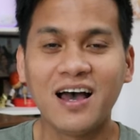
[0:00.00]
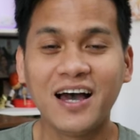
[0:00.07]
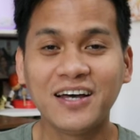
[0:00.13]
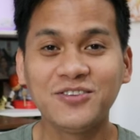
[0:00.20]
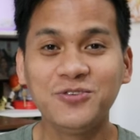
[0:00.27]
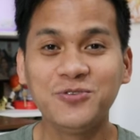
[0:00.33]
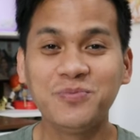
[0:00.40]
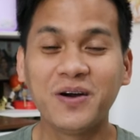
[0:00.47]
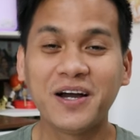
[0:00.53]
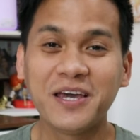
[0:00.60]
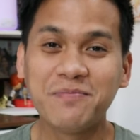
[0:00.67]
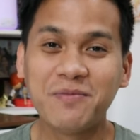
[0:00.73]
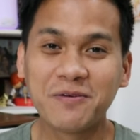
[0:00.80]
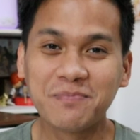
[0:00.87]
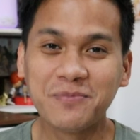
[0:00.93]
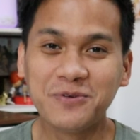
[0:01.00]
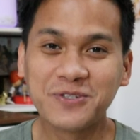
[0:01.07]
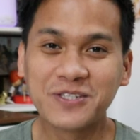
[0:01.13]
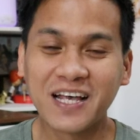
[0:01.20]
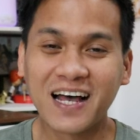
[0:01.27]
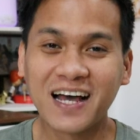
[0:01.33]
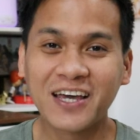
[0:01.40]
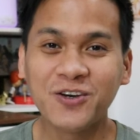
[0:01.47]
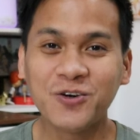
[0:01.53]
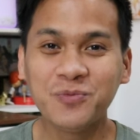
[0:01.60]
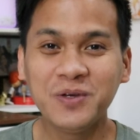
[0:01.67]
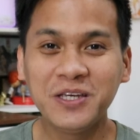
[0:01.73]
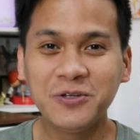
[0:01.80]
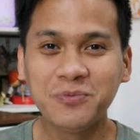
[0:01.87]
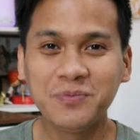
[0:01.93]
At yung mga ibang pusa ay
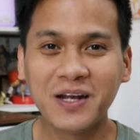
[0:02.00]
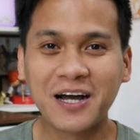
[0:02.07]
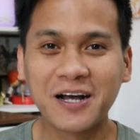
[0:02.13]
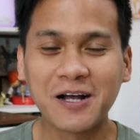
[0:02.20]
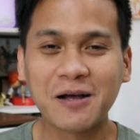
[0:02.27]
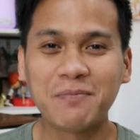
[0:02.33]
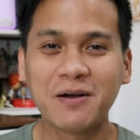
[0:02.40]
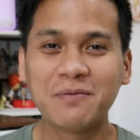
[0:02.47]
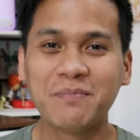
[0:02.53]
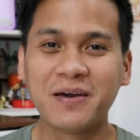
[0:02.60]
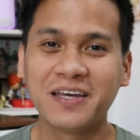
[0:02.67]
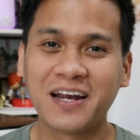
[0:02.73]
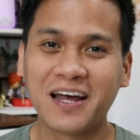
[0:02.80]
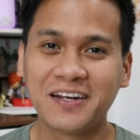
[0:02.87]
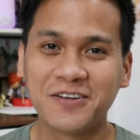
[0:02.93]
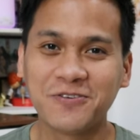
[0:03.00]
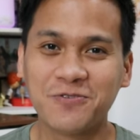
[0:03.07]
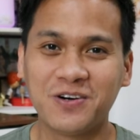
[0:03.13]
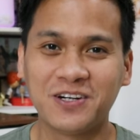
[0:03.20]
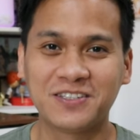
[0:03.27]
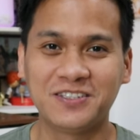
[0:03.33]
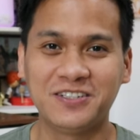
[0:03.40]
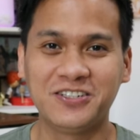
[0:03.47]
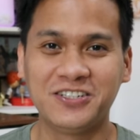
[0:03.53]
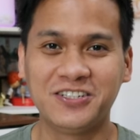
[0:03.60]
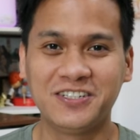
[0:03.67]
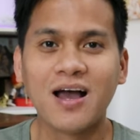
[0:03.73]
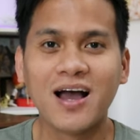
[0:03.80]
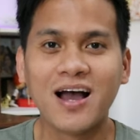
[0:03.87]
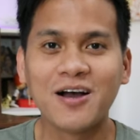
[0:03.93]
uminom lang kapag may running water.
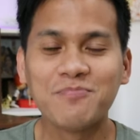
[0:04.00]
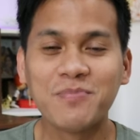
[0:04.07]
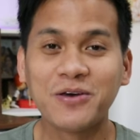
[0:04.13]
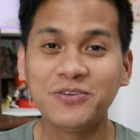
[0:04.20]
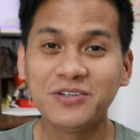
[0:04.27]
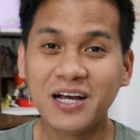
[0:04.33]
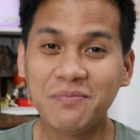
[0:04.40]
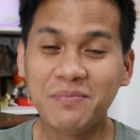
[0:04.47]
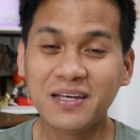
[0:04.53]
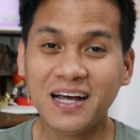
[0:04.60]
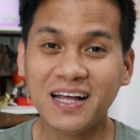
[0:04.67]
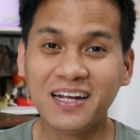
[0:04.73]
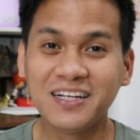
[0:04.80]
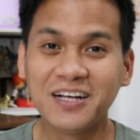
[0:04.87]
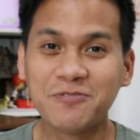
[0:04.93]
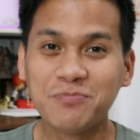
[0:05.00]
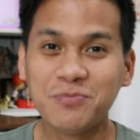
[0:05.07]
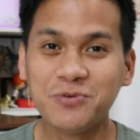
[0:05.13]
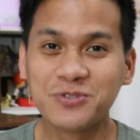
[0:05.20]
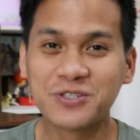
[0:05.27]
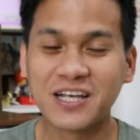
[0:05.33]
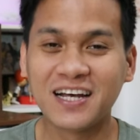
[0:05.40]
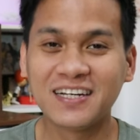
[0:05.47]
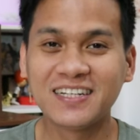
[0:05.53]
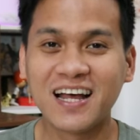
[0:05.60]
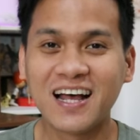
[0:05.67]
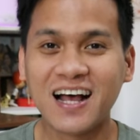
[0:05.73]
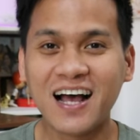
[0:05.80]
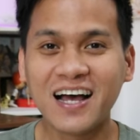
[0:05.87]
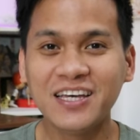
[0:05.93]
Meron kaming alagang pusa
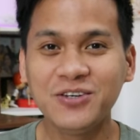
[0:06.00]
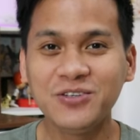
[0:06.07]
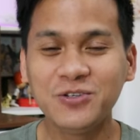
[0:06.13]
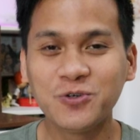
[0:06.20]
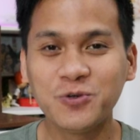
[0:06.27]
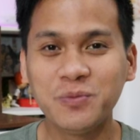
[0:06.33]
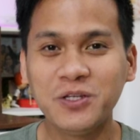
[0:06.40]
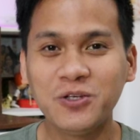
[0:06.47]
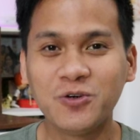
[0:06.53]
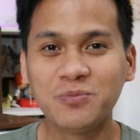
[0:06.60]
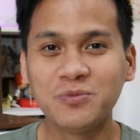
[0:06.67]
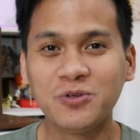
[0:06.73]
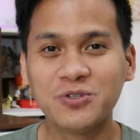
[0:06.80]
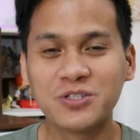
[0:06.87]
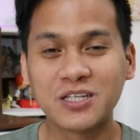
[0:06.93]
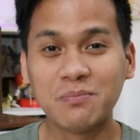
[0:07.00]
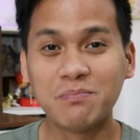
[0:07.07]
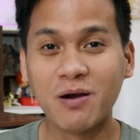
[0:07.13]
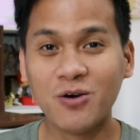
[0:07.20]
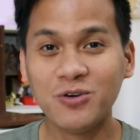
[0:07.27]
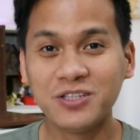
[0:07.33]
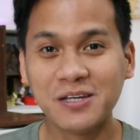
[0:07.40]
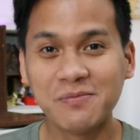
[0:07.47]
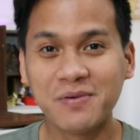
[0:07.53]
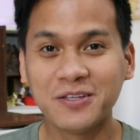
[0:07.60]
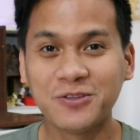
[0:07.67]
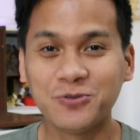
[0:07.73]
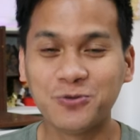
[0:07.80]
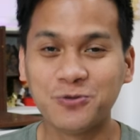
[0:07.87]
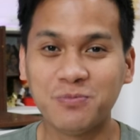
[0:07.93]
na ayaw niyang uminom doon sa bowl na
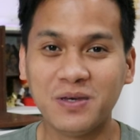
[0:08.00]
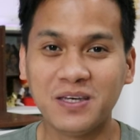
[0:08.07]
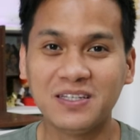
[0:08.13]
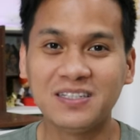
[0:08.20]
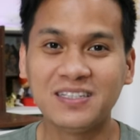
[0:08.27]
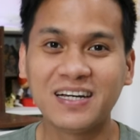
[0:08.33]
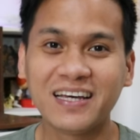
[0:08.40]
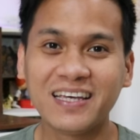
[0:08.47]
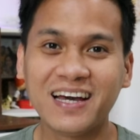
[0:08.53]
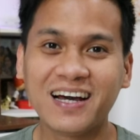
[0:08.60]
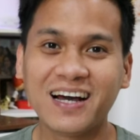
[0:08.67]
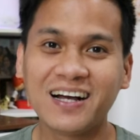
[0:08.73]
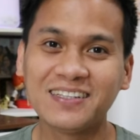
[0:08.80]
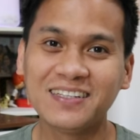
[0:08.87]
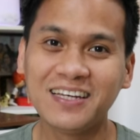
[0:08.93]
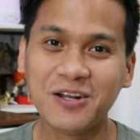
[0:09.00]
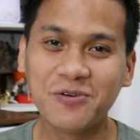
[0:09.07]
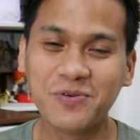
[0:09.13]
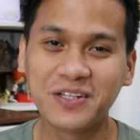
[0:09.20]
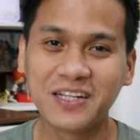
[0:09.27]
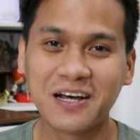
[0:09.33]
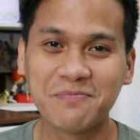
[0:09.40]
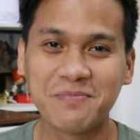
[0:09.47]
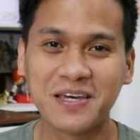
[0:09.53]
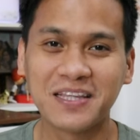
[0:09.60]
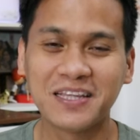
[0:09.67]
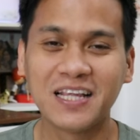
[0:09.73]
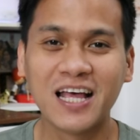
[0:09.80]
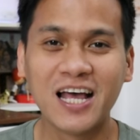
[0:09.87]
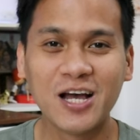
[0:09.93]
may tubig, kaya ang ginawa
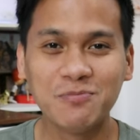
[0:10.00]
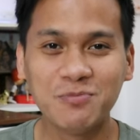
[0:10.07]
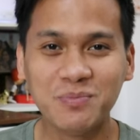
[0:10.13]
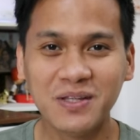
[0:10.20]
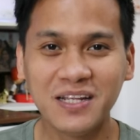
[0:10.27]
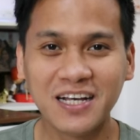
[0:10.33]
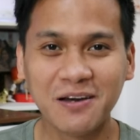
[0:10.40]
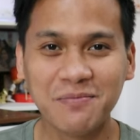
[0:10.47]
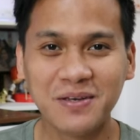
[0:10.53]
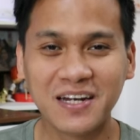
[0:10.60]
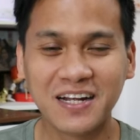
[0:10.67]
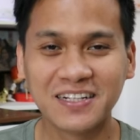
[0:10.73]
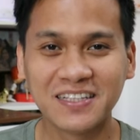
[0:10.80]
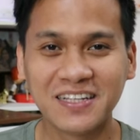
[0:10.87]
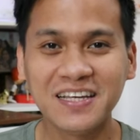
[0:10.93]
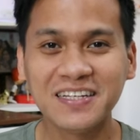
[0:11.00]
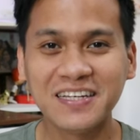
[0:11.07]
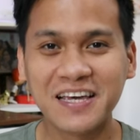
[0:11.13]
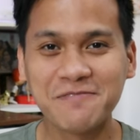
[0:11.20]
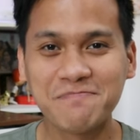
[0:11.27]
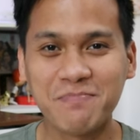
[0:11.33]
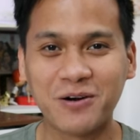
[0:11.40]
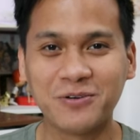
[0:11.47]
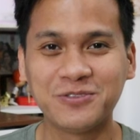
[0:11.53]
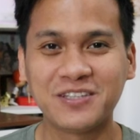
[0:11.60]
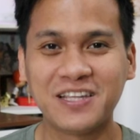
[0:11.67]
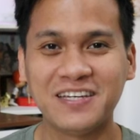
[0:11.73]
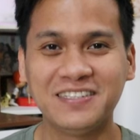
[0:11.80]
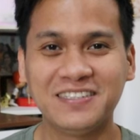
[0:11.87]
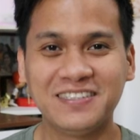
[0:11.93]
namin, bumili kami ng drinking
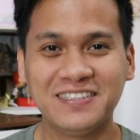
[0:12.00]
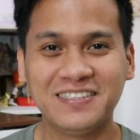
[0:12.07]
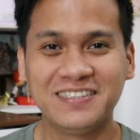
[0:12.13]
fountain.